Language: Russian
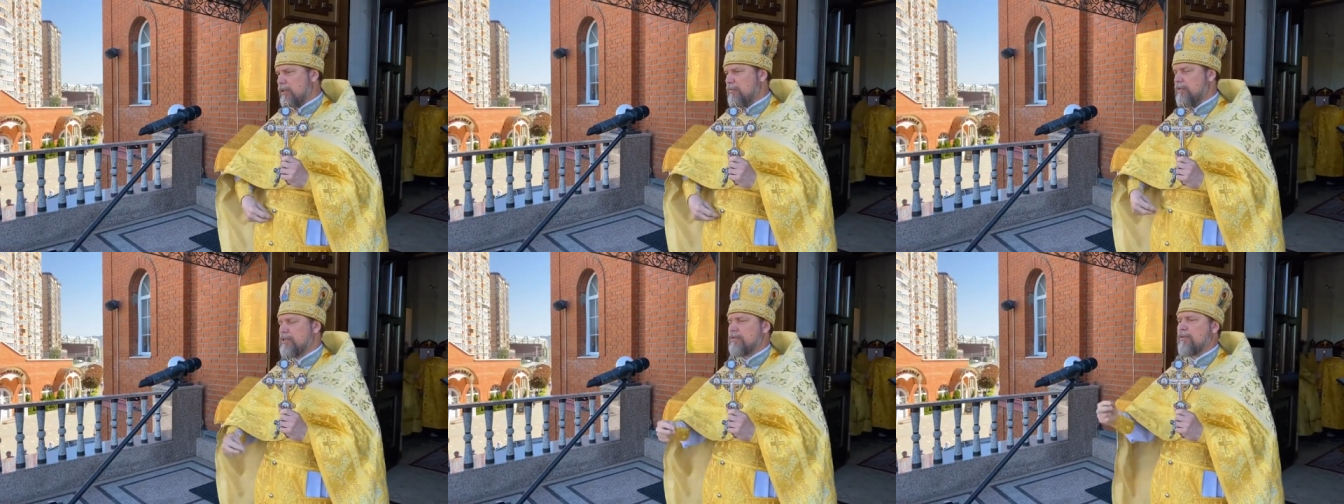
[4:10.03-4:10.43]

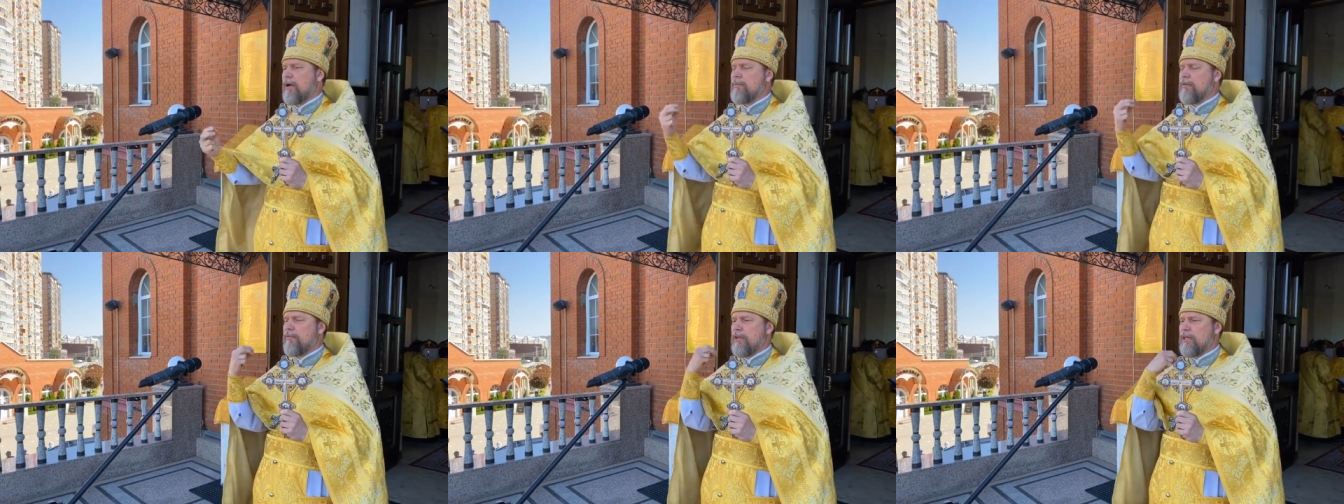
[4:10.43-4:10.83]
И мы с
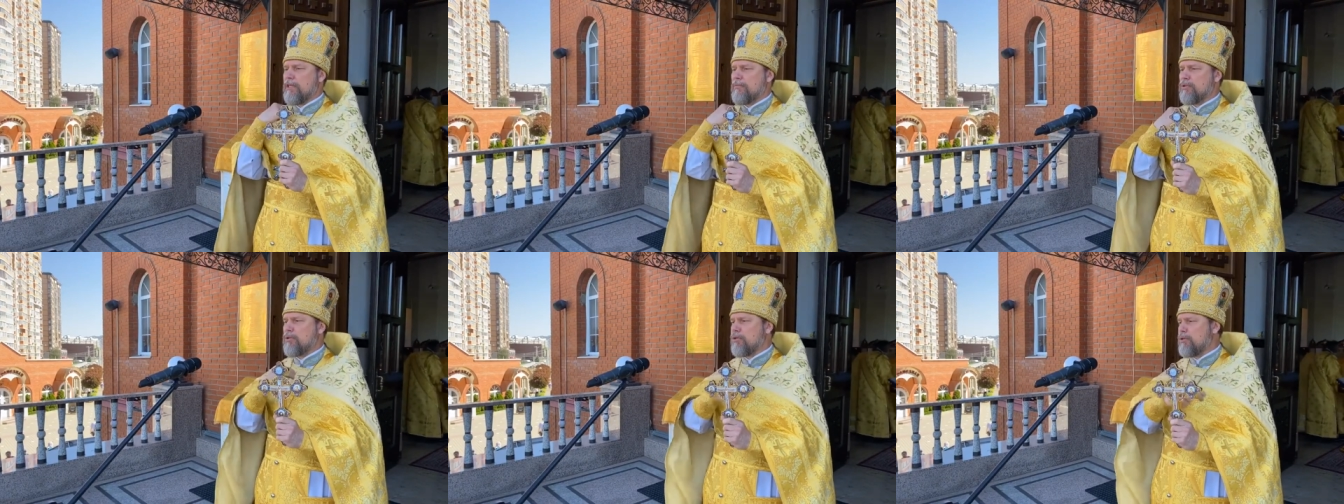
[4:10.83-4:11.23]
вами
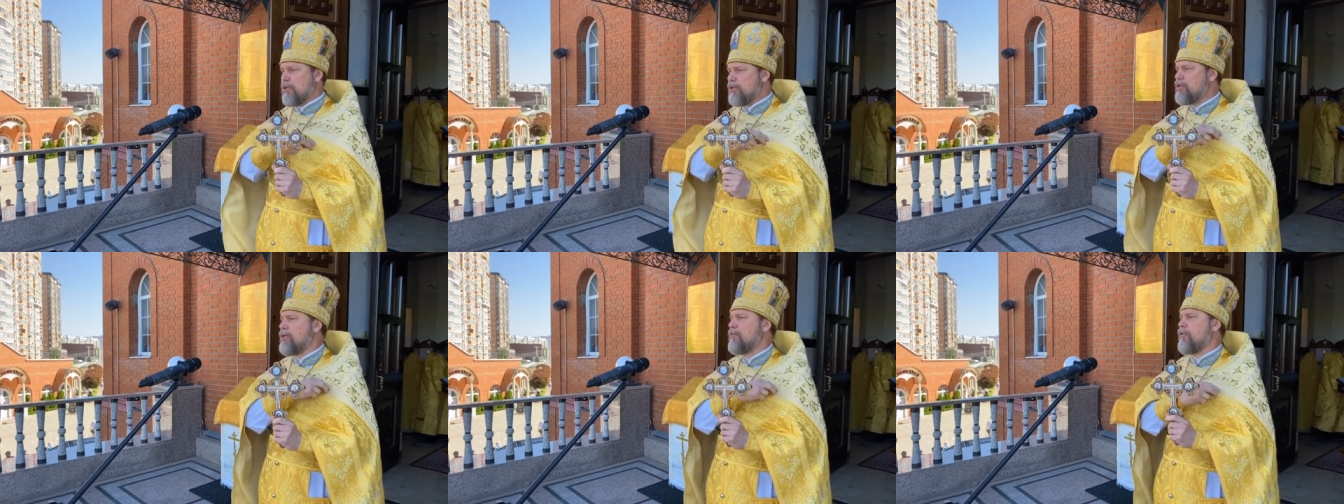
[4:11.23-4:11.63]
видим, что
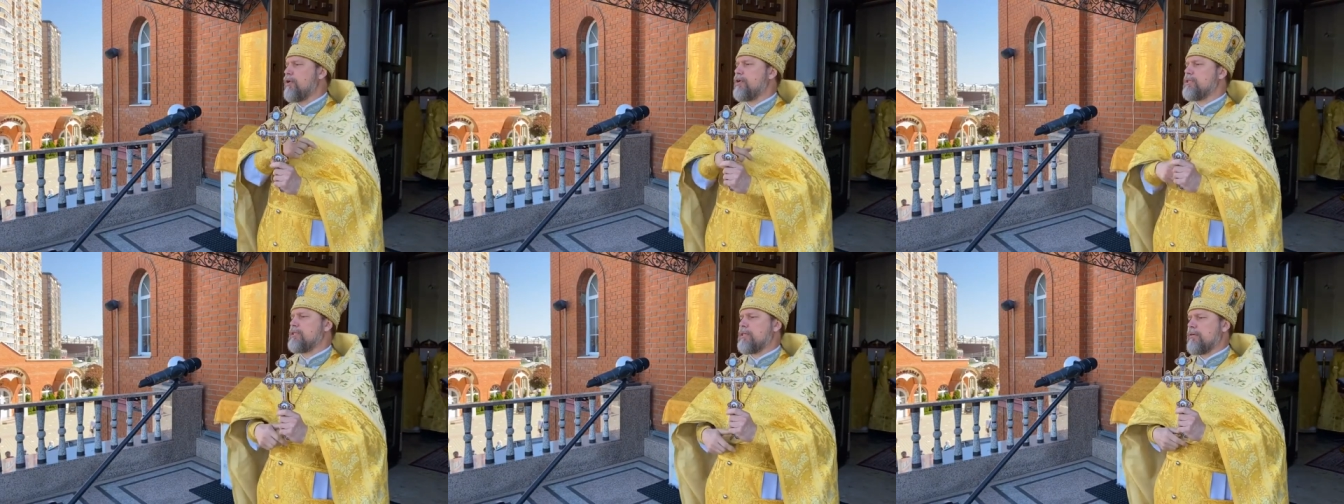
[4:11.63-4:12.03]

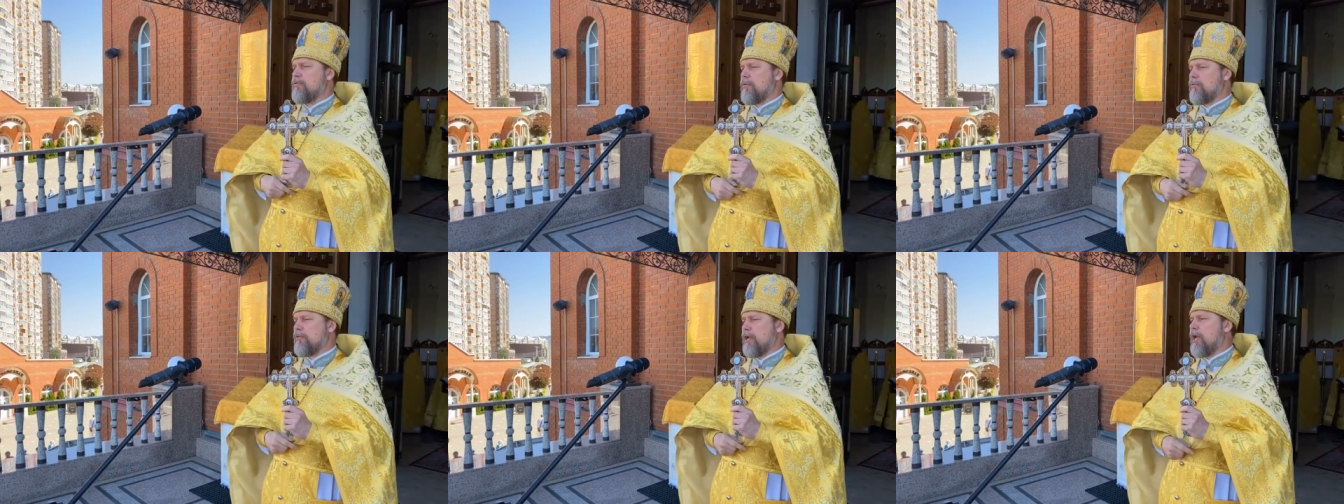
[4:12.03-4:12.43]
ничего из
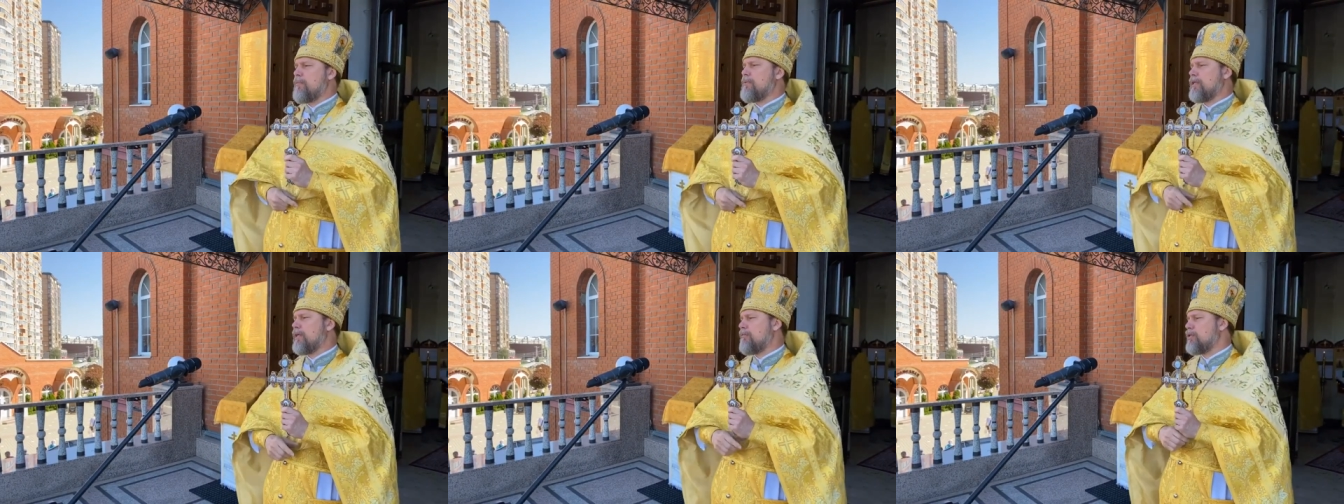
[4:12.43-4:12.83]
того
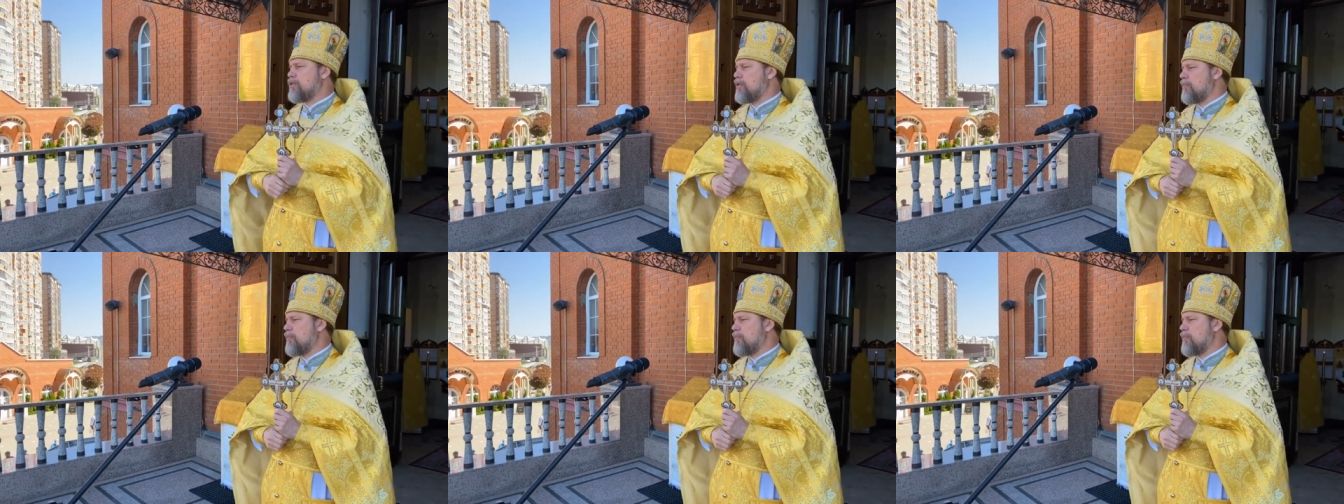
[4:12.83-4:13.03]
временного,